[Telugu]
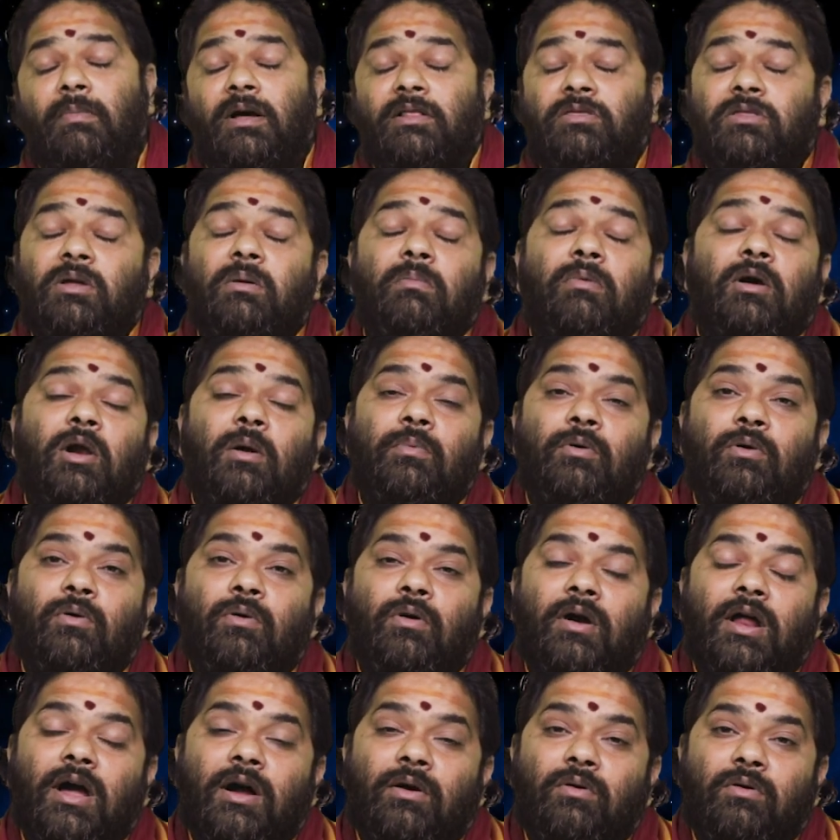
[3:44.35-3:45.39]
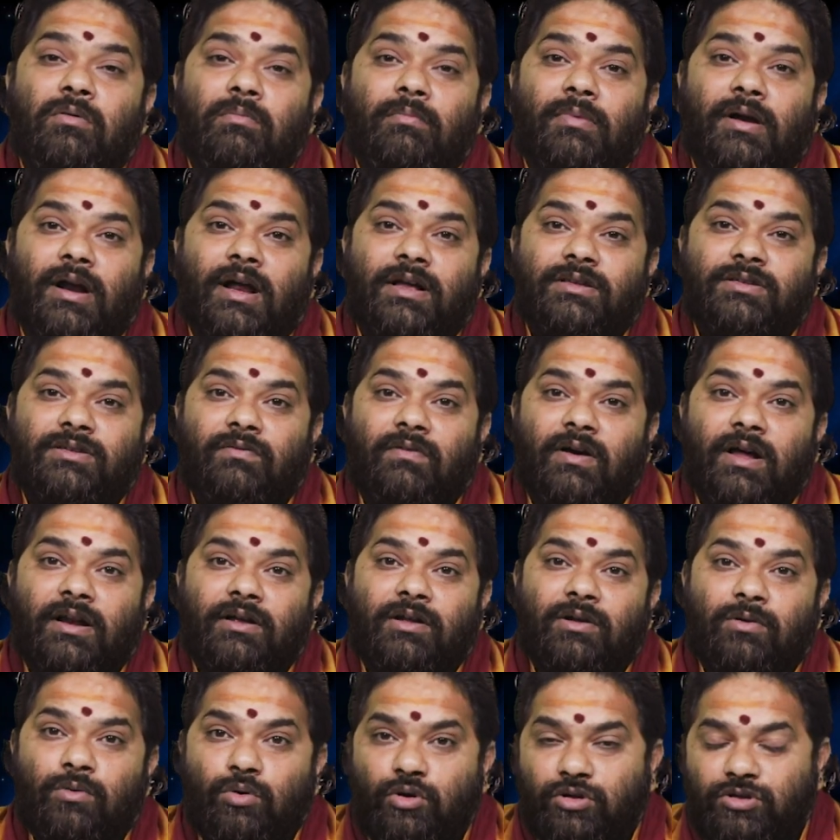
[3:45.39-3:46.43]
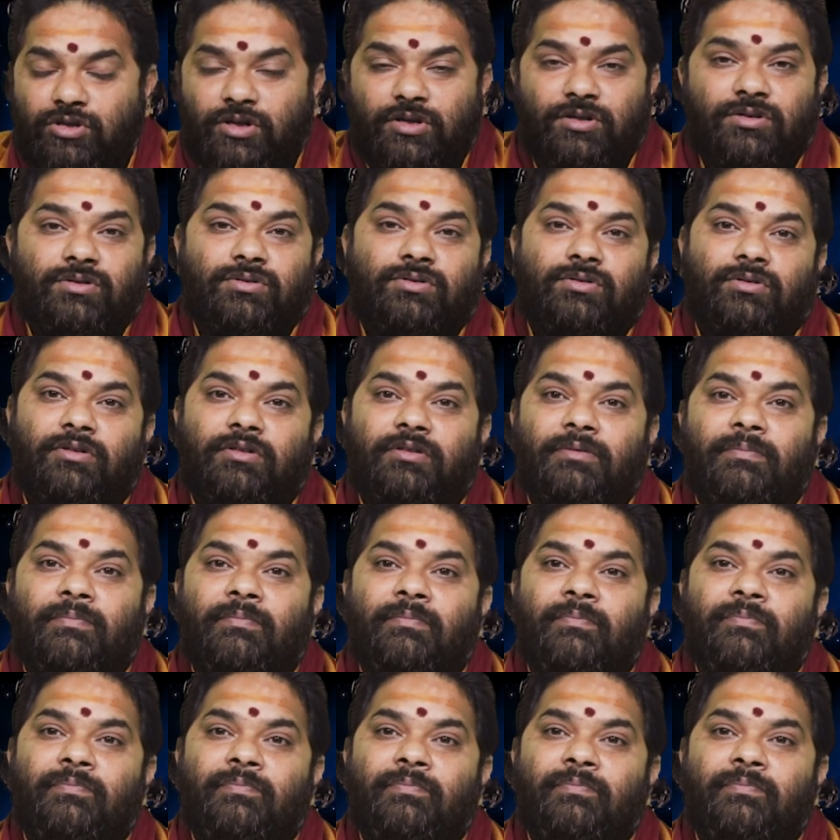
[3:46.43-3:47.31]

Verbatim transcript: మతి మరుపు కూడా కుంభరాశి వారికి గోచరిస్తోంది